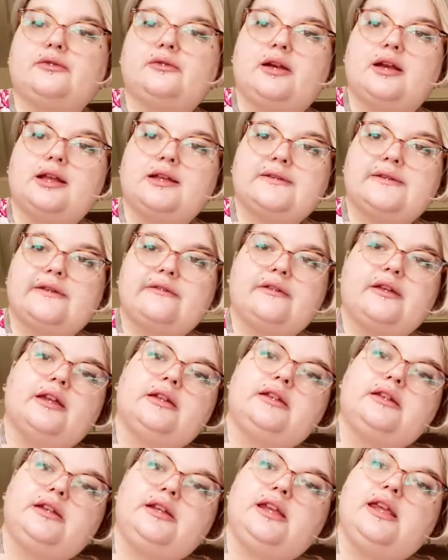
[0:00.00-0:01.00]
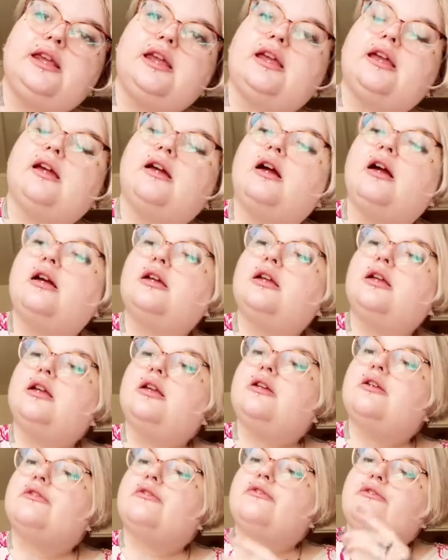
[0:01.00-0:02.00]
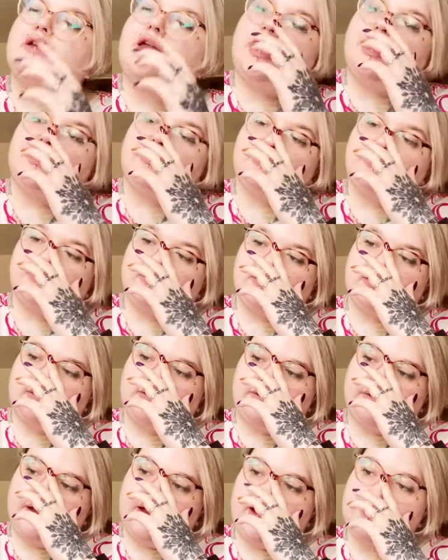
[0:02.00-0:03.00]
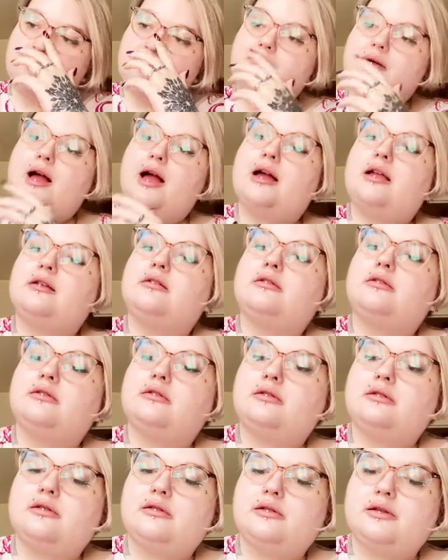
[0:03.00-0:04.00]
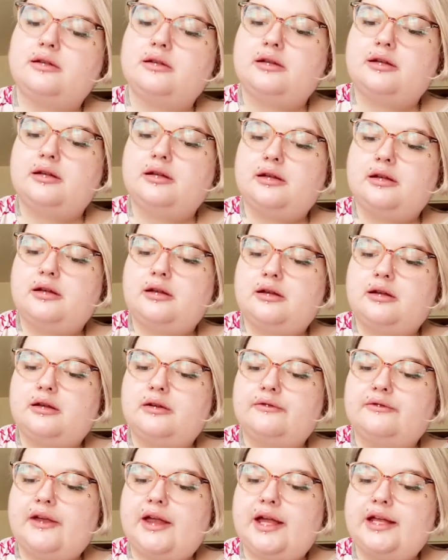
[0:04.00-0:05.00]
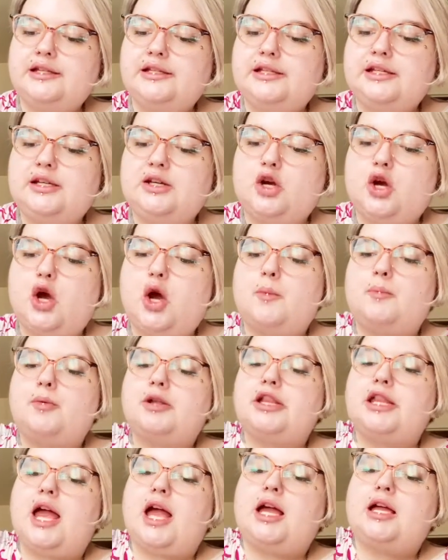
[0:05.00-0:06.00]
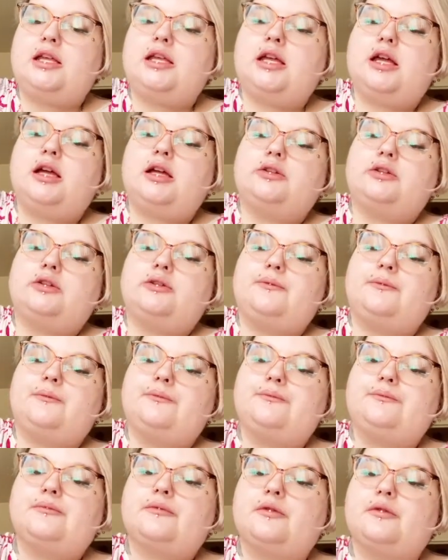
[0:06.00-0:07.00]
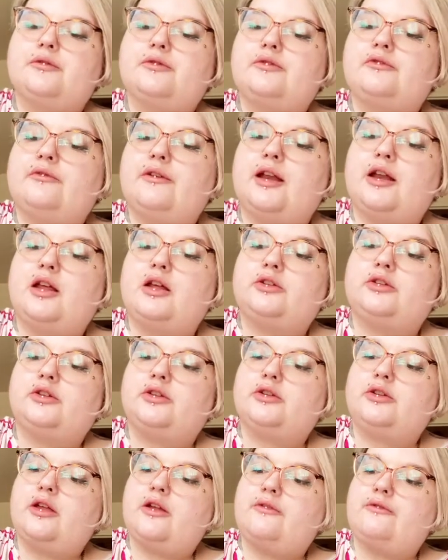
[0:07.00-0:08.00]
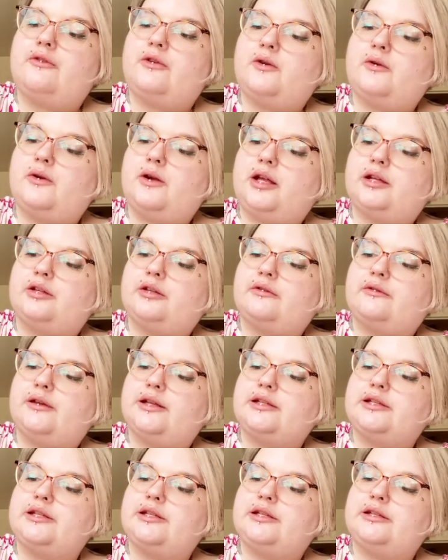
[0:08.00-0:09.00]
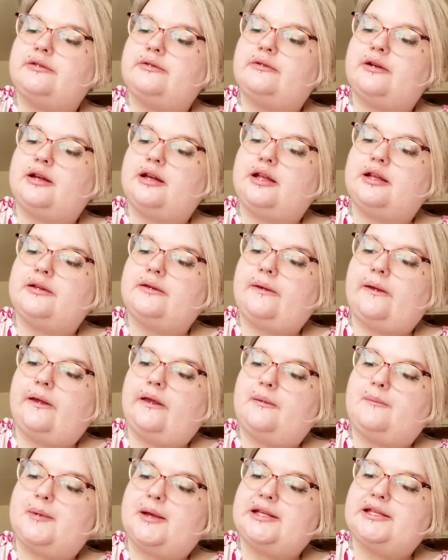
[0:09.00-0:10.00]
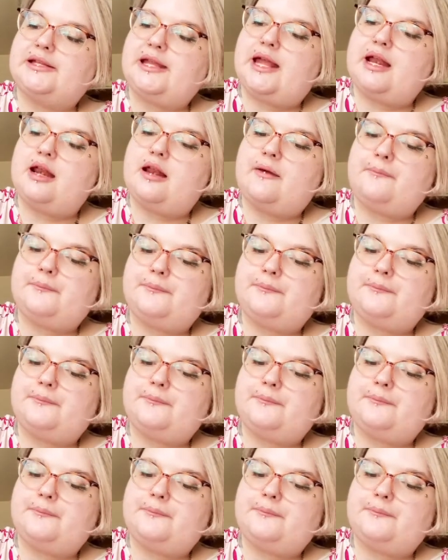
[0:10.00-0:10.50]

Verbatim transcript: Voilà, c'est un vernis qui est euh, vert, euh, vert pâle, euh, vernis Copenhague d'une valeur de 9,90€. Voilà, c'est pastel.